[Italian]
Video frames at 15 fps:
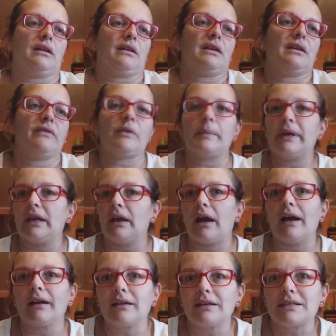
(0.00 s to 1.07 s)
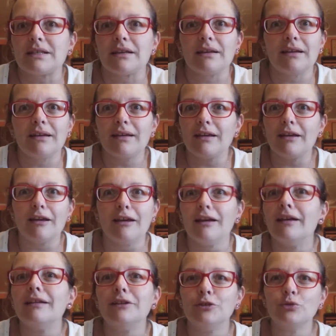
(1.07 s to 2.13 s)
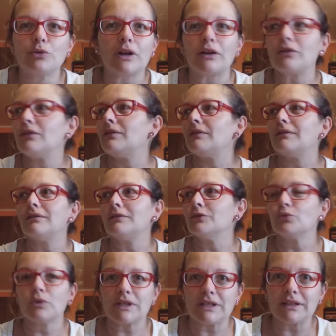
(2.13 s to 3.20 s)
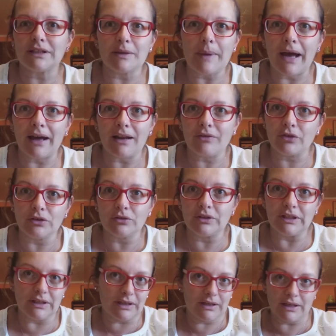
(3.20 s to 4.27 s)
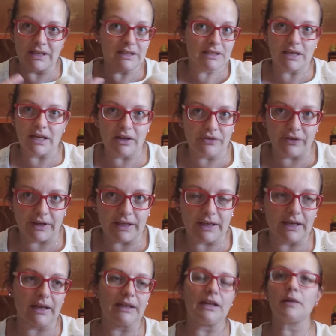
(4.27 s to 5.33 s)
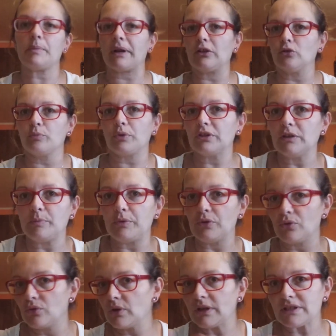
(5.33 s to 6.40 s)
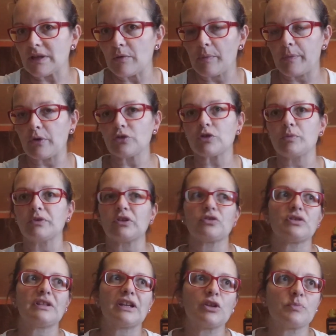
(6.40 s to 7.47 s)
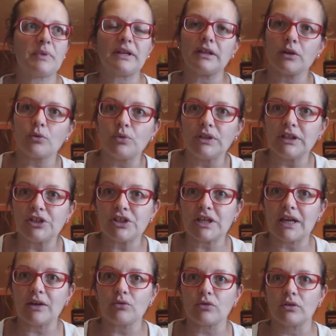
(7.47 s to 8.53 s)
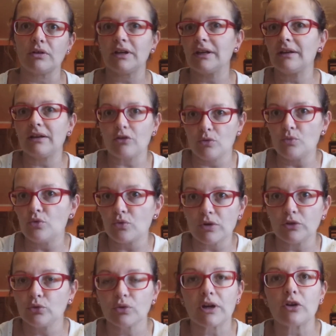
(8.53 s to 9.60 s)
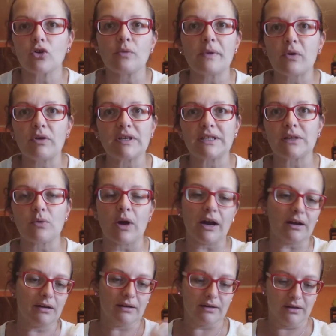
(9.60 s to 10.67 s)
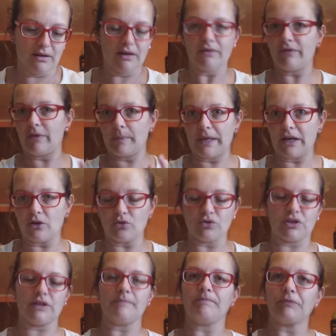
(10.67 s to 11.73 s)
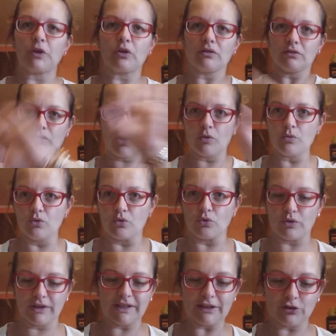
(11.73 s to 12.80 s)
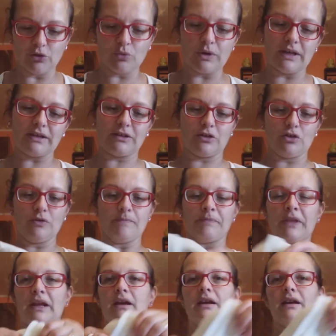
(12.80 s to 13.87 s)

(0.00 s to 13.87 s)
che vabbè, anche se gli durano due settimane, voglio dire, chi se ne frega, gliene prende un po' di più e siamo a posto, piuttosto andare a spendere 15 euro e comunque durano come questi qua, va bene così. Comunque, detto questo,